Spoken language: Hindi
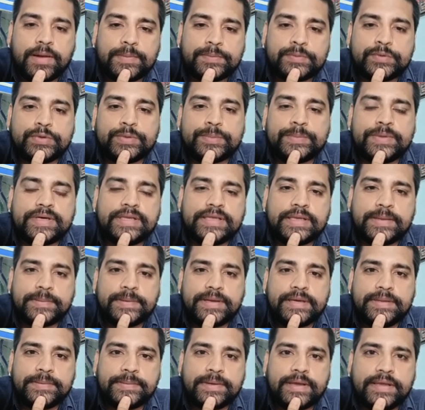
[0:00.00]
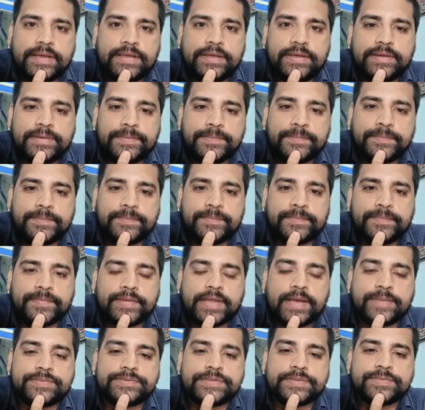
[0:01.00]
हम खूब बढ़िया बानी भाई
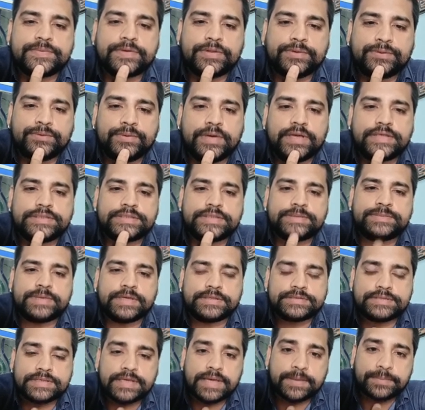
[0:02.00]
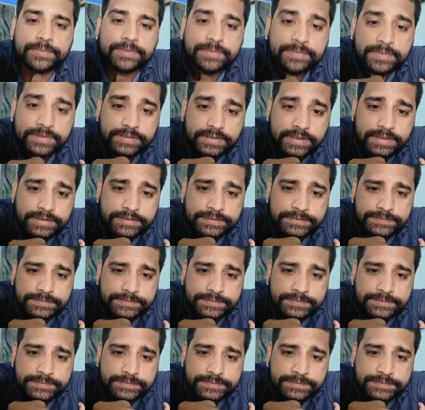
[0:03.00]
आप सबके दुआ आशीर्वाद से आपन बताएं